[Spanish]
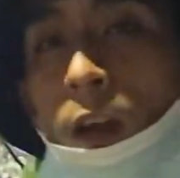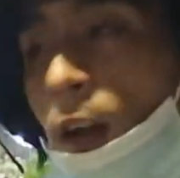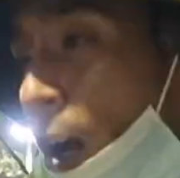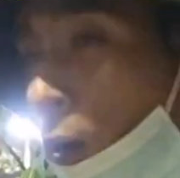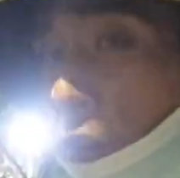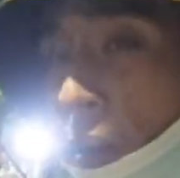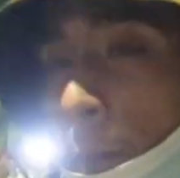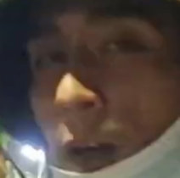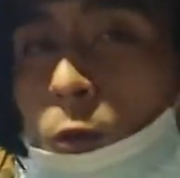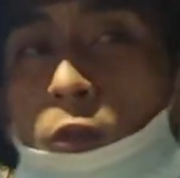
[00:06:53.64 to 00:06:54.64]
Claro, sí,
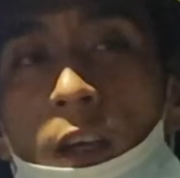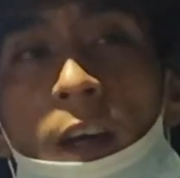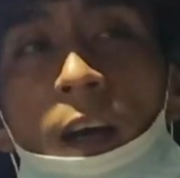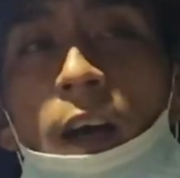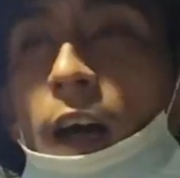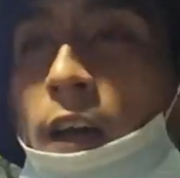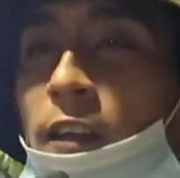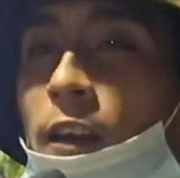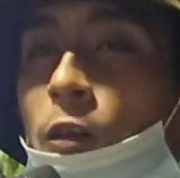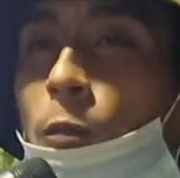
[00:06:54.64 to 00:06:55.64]
me gusta
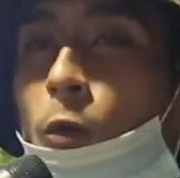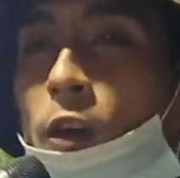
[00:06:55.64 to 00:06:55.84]
hacer como